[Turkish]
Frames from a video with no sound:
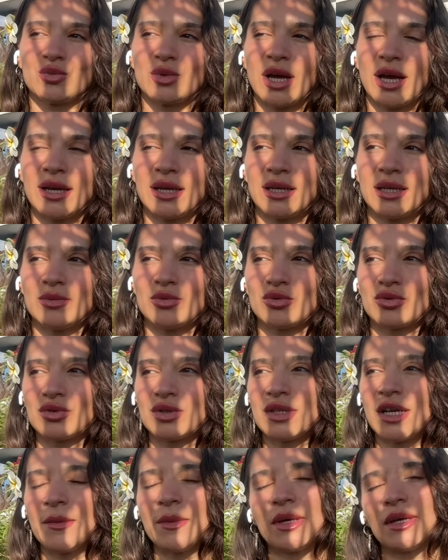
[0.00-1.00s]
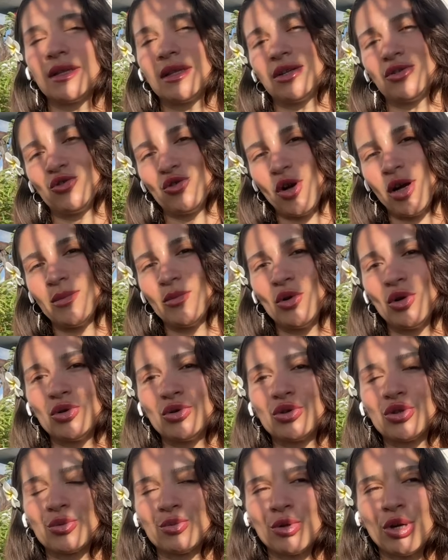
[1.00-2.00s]
Yani hani bunu tabii ki de şu an böyle
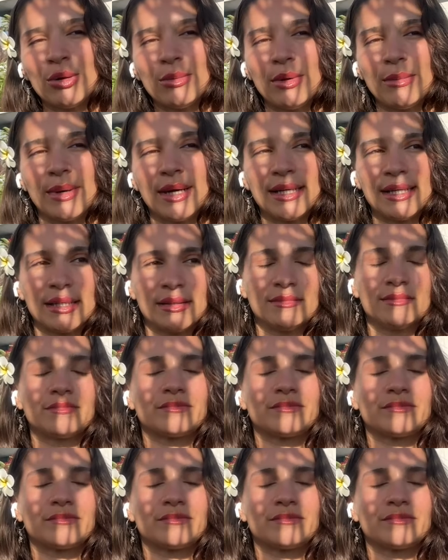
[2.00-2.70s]
düşünmüyorum ama hani